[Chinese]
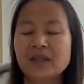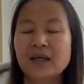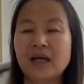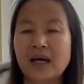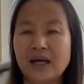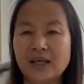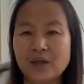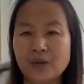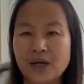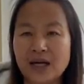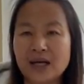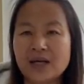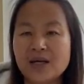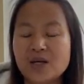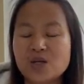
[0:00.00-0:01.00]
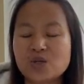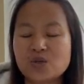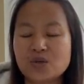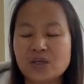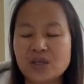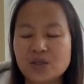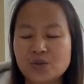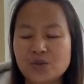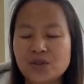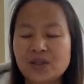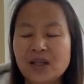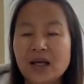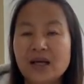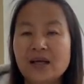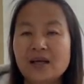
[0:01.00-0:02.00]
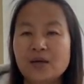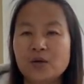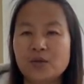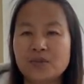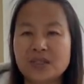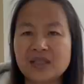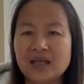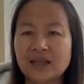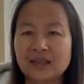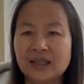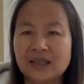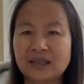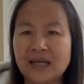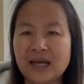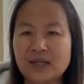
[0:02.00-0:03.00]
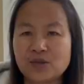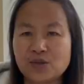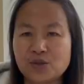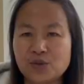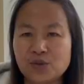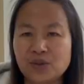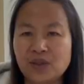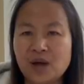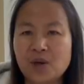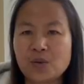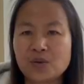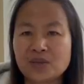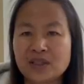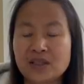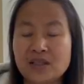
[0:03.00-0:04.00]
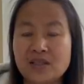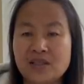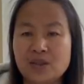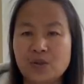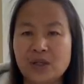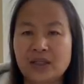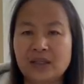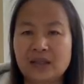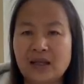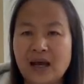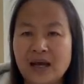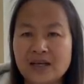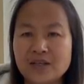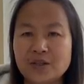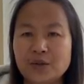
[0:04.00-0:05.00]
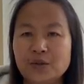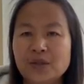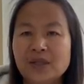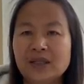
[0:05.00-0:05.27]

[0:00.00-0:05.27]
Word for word: 还有啊，孙立军呢，我们知道呢，他就是属于盗国贼集团的打手。